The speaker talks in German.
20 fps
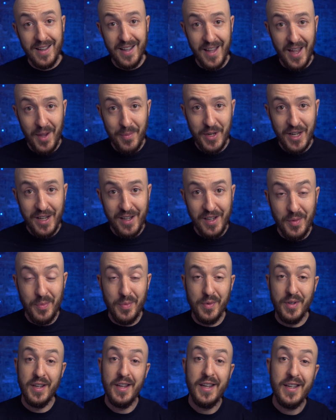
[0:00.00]
Hey meine
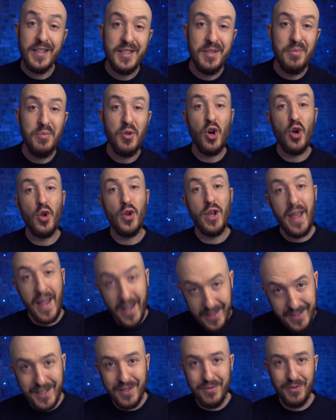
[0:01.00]
Lieben, hier ist Simeon und
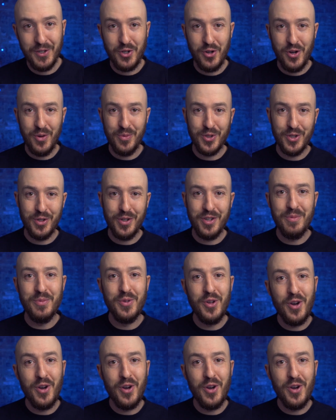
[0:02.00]
herzlich willkommen zu einem